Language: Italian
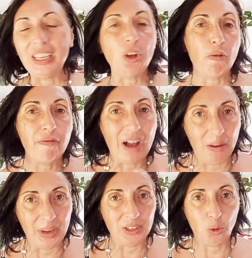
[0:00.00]
io ho
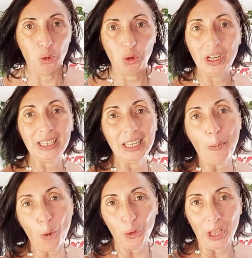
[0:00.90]
fame, sono tornata
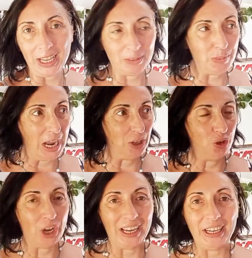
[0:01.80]
da poco dalla
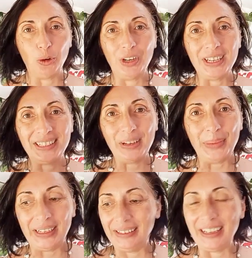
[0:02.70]
spiaggia e
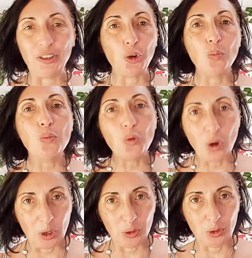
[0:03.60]
onestamente ho un
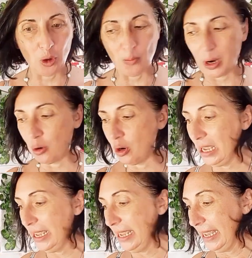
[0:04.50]
buco allo stomaco.